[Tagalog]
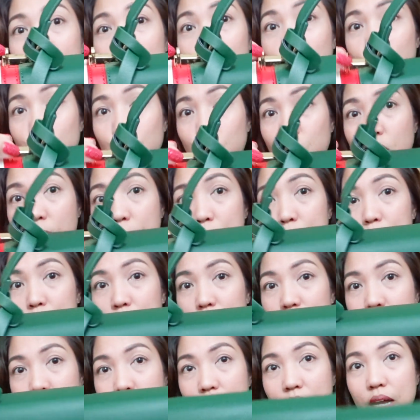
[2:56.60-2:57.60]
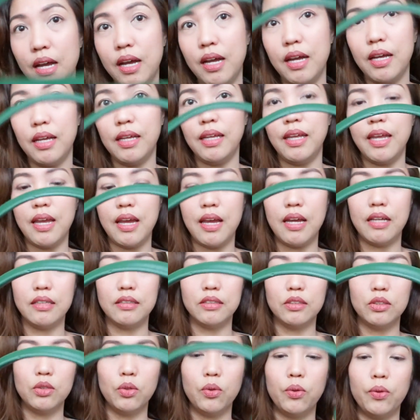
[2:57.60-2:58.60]
strap niya. Ayan.
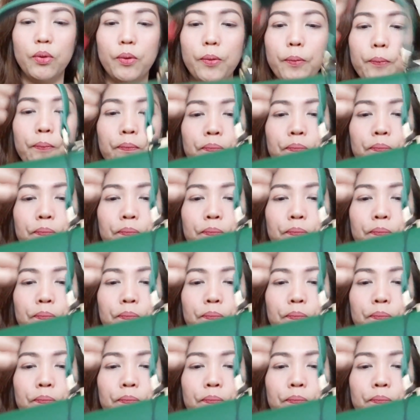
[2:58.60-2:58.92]
So,